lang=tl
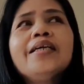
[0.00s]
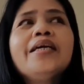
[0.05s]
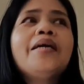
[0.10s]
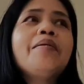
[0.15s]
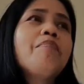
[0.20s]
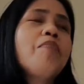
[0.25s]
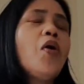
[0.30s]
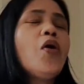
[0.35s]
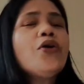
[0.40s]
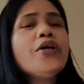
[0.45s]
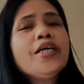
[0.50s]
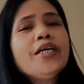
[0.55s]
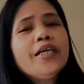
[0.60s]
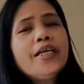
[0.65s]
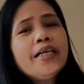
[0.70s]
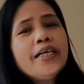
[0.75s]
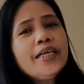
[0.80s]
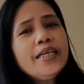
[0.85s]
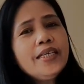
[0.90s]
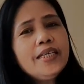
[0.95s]

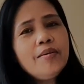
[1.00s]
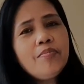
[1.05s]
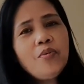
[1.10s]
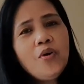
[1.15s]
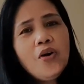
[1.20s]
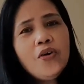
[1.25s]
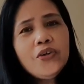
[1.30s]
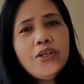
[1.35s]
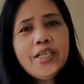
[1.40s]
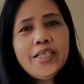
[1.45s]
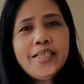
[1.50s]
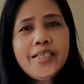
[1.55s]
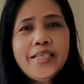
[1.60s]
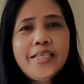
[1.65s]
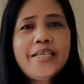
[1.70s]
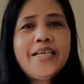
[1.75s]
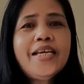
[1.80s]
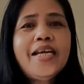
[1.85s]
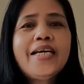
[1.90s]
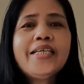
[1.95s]
employer, hindi po ako
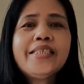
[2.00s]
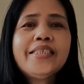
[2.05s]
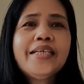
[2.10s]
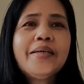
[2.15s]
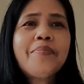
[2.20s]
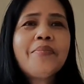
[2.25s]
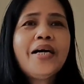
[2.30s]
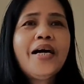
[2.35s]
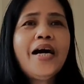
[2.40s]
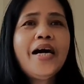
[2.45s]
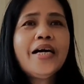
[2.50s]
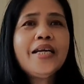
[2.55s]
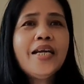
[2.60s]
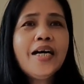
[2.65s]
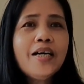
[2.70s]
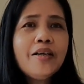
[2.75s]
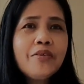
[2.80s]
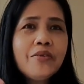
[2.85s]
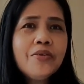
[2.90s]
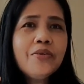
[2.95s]
nagre-rely sa mga
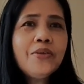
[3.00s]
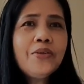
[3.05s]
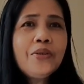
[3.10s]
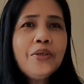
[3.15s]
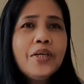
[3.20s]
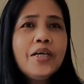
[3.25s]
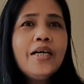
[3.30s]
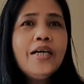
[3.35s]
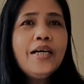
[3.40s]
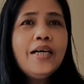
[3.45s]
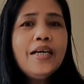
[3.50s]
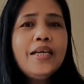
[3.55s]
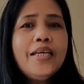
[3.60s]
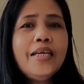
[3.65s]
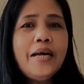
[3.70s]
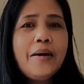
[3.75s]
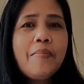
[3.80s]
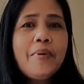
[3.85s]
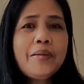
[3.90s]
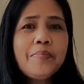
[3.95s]
anak ko
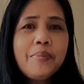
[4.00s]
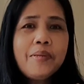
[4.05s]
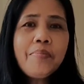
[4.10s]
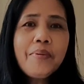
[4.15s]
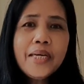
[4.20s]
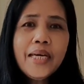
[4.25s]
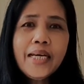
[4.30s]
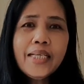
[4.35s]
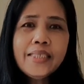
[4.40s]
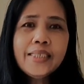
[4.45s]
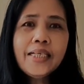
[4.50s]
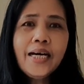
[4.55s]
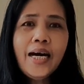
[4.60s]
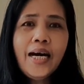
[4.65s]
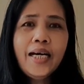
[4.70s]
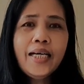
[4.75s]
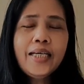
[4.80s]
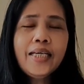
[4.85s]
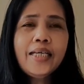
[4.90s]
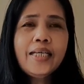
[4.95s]
na magbibigay sa
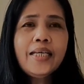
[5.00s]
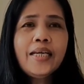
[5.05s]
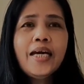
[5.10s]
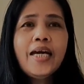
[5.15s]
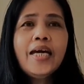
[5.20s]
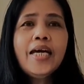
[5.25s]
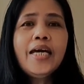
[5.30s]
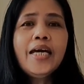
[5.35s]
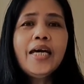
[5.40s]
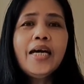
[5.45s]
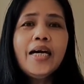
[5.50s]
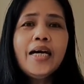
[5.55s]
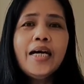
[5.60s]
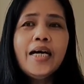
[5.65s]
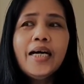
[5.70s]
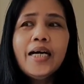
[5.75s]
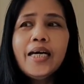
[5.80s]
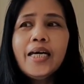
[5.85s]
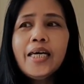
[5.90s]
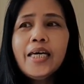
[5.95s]
akin.
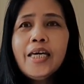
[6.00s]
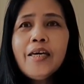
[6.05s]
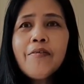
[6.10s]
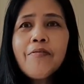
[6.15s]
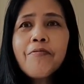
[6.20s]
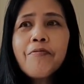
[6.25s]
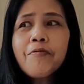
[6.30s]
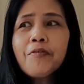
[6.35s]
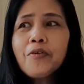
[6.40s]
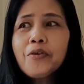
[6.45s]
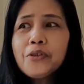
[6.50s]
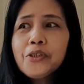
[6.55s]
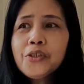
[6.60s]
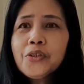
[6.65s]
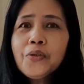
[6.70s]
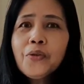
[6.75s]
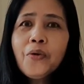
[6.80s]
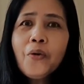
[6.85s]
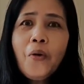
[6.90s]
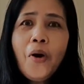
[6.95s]
If
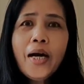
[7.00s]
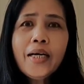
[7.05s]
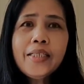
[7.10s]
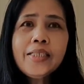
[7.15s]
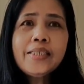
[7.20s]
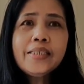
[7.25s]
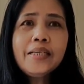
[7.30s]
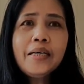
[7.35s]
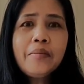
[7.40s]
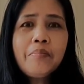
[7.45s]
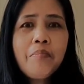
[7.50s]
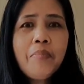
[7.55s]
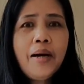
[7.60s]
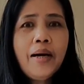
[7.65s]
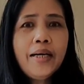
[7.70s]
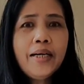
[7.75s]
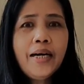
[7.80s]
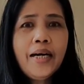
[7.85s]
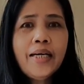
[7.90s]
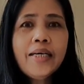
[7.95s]
gusto ko ang isang
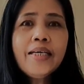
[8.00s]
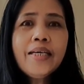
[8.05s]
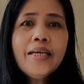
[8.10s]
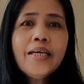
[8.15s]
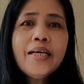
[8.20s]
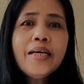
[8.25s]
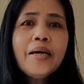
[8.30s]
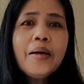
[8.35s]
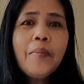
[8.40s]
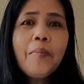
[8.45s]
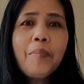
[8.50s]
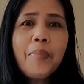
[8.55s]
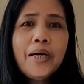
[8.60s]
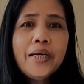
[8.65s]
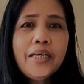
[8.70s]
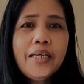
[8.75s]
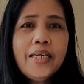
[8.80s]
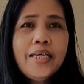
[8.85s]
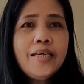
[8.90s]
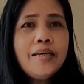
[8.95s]
bagay,
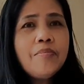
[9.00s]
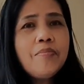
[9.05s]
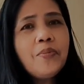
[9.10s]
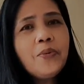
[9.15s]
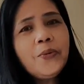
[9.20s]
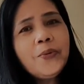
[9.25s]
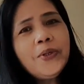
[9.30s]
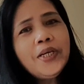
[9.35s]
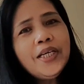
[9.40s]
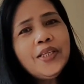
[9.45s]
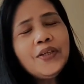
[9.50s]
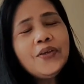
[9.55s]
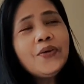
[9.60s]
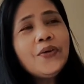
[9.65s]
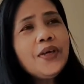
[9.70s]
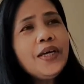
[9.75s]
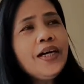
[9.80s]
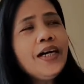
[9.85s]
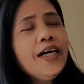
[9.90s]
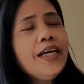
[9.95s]
pag-iipunan ko
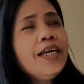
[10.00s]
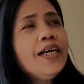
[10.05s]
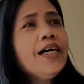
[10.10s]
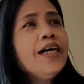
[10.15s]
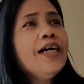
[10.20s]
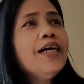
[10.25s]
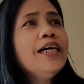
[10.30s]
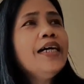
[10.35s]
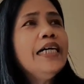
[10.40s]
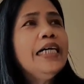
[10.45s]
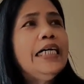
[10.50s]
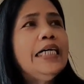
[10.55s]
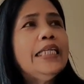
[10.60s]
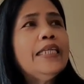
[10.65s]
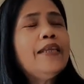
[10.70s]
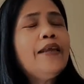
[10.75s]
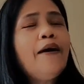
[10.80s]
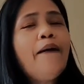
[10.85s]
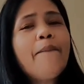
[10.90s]
yan at